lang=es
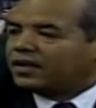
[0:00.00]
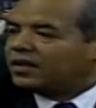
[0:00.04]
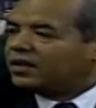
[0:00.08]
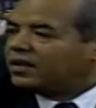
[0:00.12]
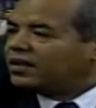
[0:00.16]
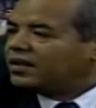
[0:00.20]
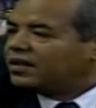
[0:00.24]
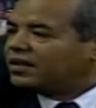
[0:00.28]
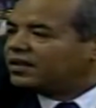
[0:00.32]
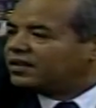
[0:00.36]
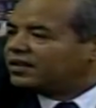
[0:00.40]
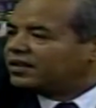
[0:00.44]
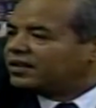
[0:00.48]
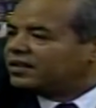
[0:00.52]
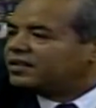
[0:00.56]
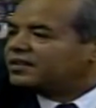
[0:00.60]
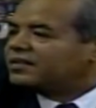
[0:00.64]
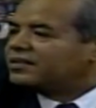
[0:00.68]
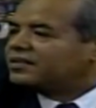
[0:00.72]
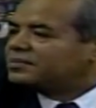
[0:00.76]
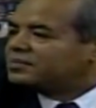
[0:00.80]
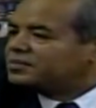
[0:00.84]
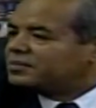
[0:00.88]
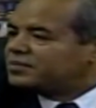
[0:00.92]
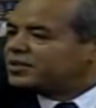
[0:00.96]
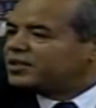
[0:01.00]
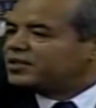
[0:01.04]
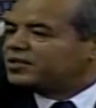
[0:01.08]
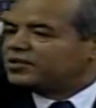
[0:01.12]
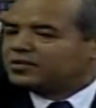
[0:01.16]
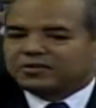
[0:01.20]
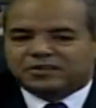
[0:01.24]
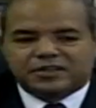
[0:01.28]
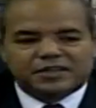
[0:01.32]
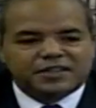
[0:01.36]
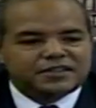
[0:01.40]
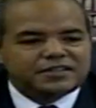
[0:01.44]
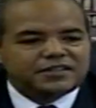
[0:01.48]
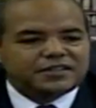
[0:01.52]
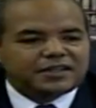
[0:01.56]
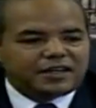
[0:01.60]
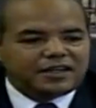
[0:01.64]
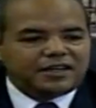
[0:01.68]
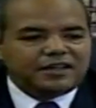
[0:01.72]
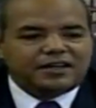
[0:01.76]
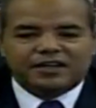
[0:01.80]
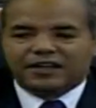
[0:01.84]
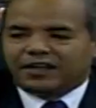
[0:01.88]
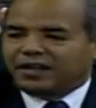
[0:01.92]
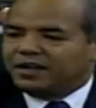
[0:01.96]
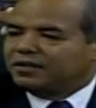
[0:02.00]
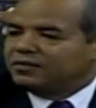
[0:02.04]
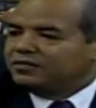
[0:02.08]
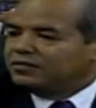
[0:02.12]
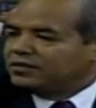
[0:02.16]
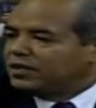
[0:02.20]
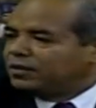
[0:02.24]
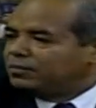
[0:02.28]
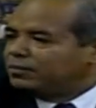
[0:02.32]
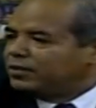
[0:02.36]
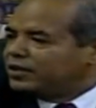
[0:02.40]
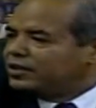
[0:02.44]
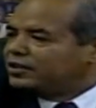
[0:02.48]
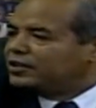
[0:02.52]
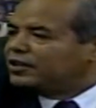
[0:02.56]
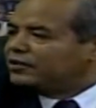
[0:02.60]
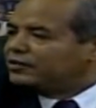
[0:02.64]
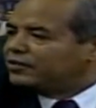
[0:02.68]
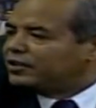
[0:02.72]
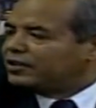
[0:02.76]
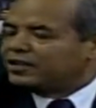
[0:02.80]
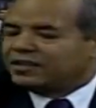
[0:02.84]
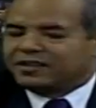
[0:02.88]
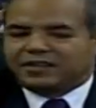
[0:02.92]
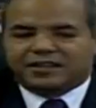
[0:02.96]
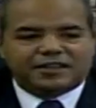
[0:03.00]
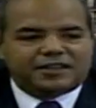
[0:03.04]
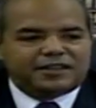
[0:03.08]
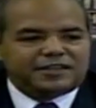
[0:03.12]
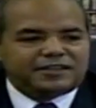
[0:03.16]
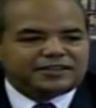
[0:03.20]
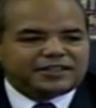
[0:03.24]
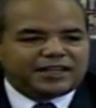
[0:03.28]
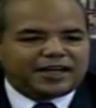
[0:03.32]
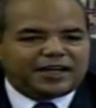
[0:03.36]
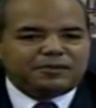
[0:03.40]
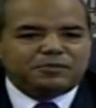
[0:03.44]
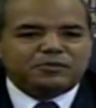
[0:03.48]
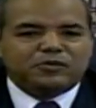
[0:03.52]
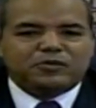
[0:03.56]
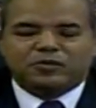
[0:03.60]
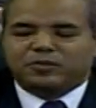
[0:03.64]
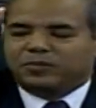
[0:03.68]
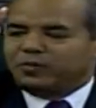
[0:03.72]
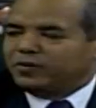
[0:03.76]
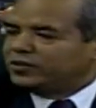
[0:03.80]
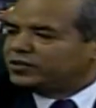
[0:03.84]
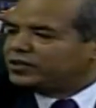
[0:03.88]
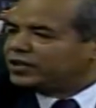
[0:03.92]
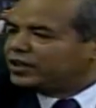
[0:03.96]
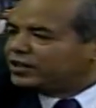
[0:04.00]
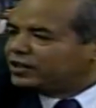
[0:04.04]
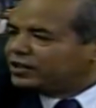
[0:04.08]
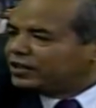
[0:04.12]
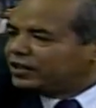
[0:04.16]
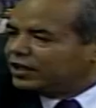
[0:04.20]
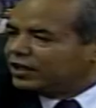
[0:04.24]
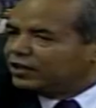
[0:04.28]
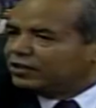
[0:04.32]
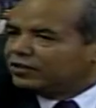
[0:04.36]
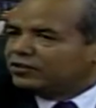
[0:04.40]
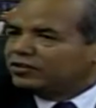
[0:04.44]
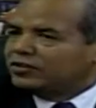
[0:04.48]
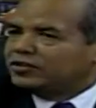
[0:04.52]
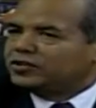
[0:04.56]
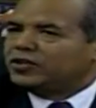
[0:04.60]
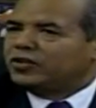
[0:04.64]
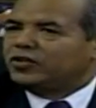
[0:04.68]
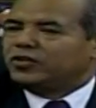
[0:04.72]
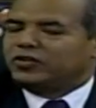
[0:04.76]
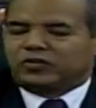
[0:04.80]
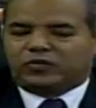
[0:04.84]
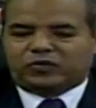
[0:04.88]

para que saque del mercado y detenga la distribución del azúcar reforzada con arena.